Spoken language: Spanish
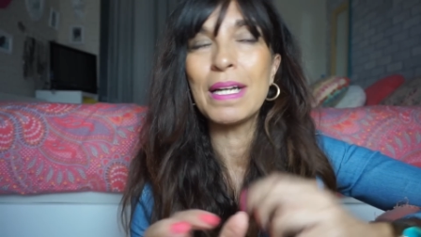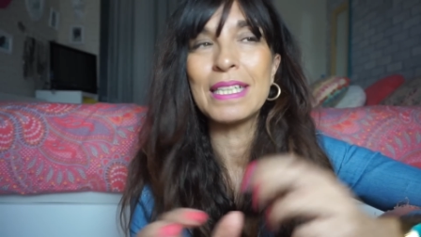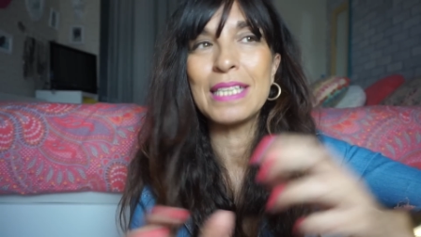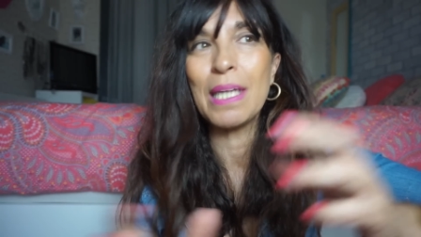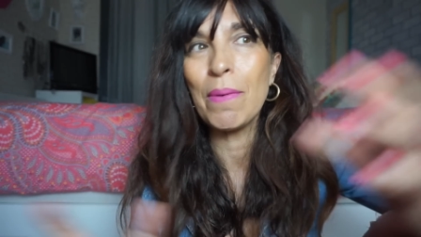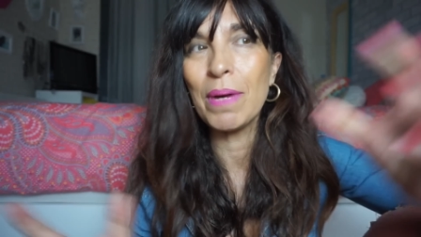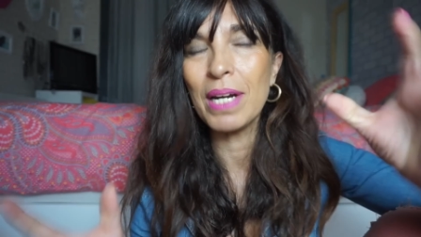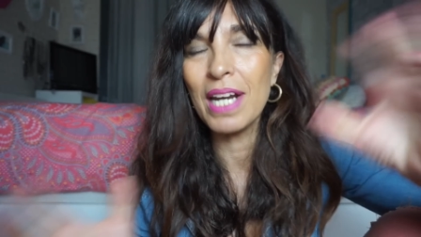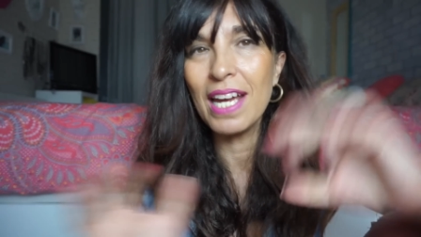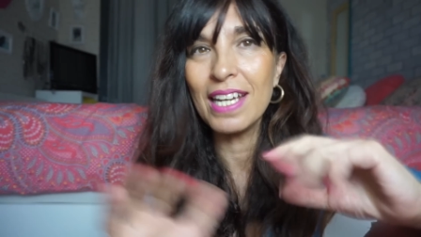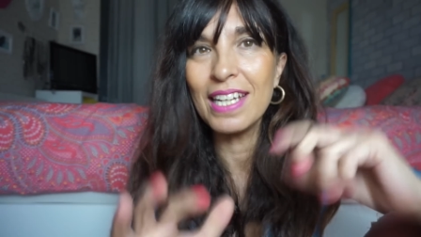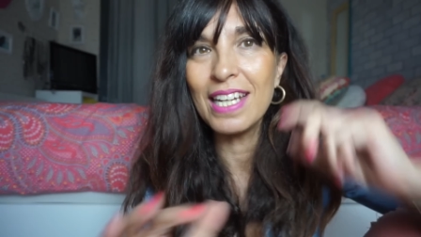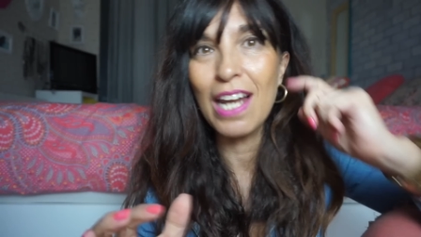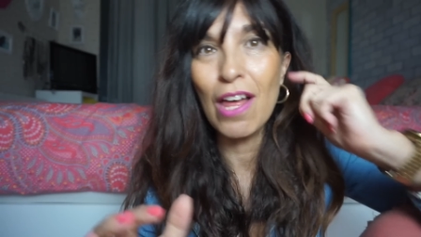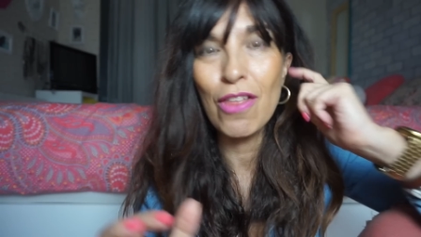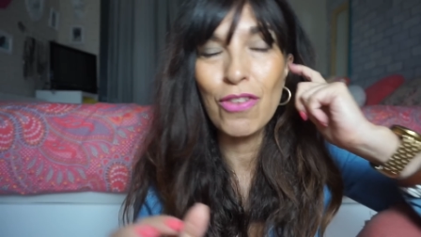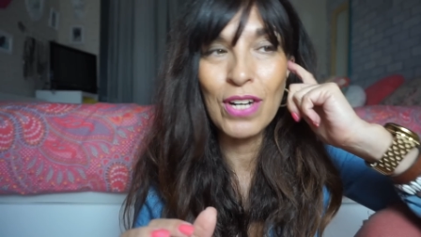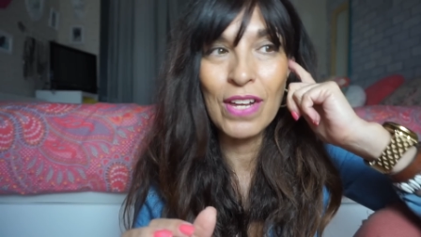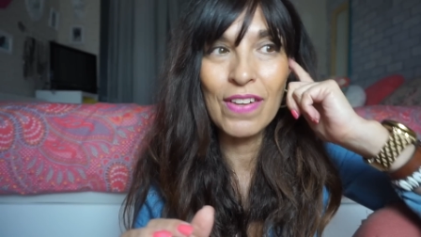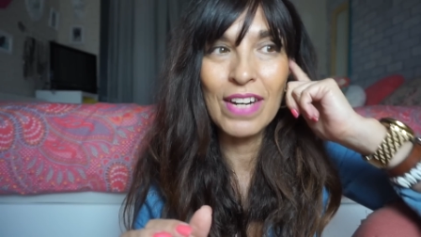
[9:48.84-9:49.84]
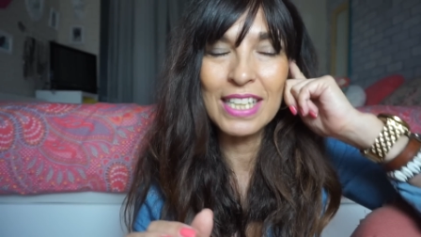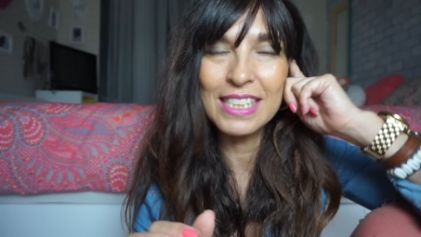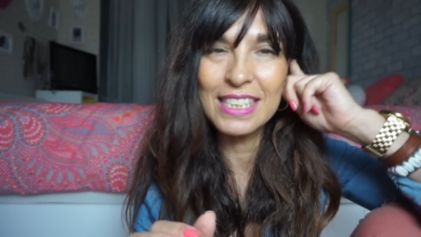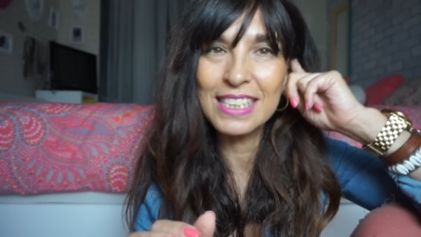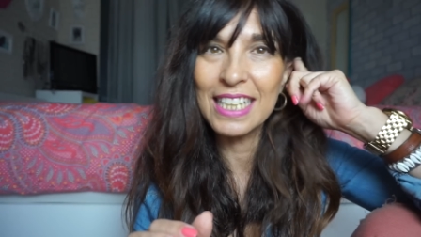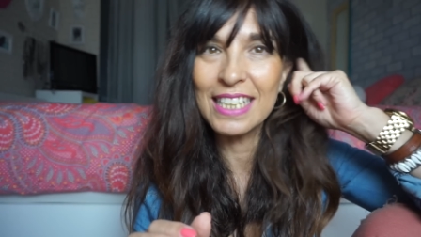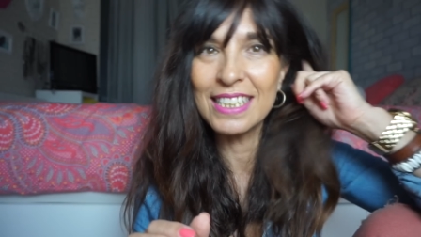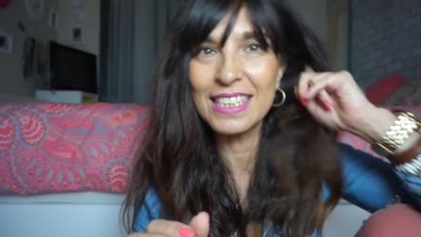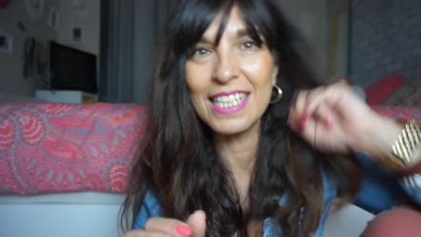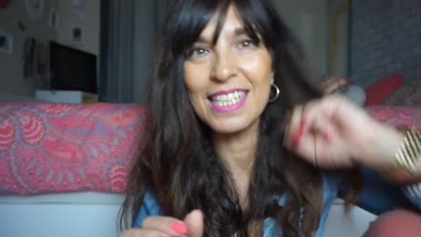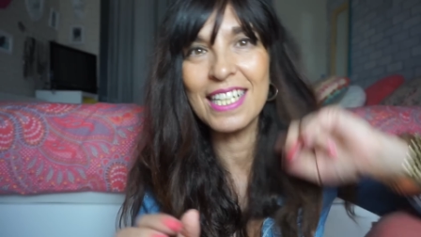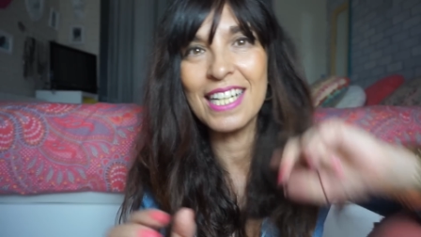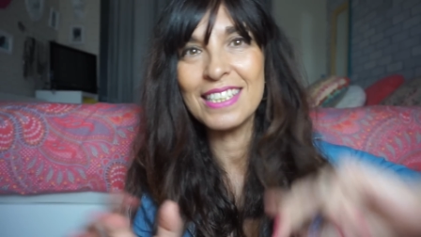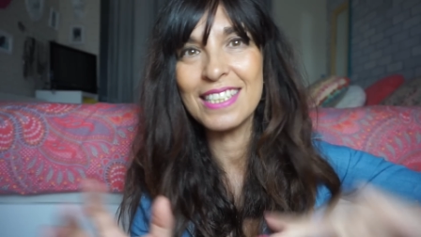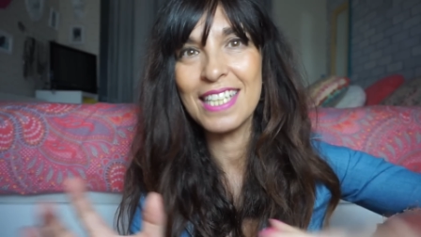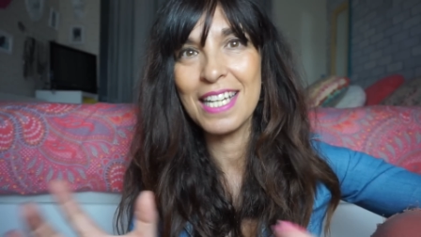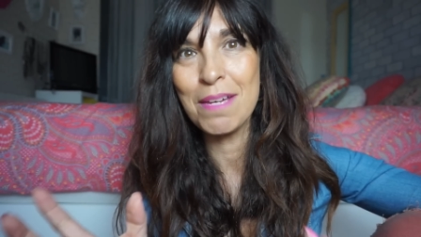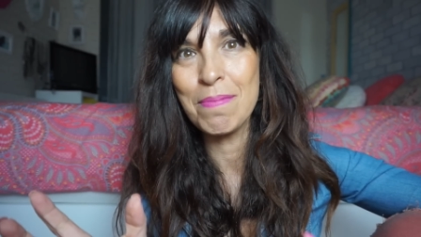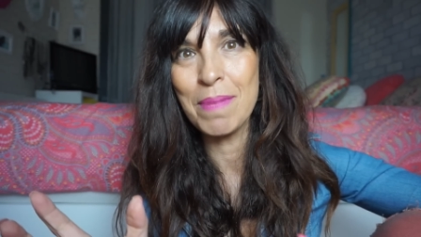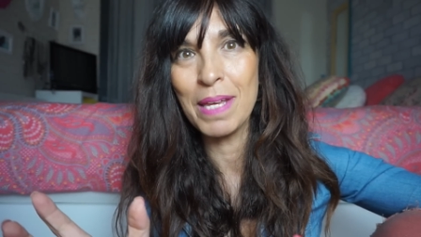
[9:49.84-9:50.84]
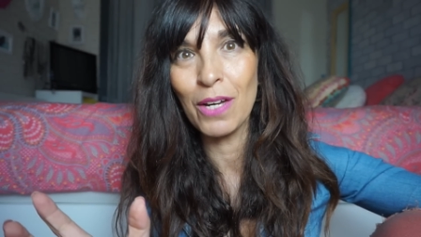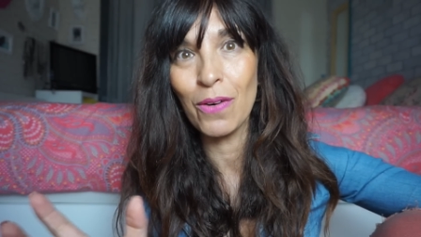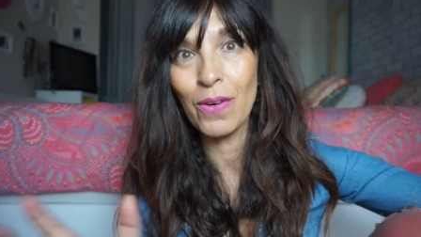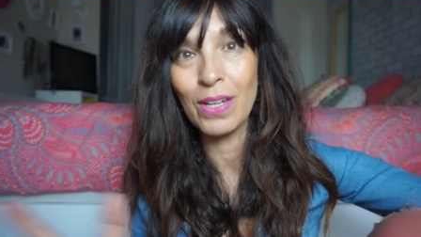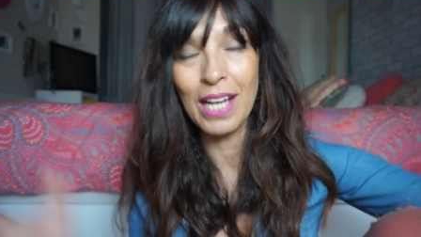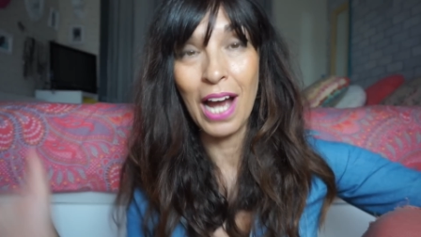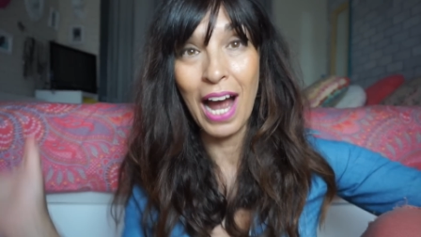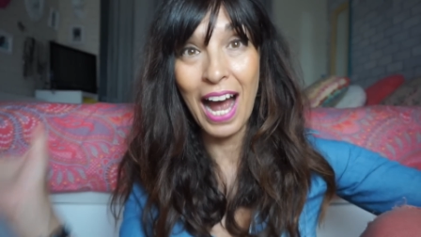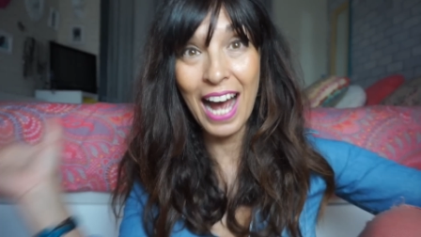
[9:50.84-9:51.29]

Estaban ahí en la zona de las estanterías y me dijo ya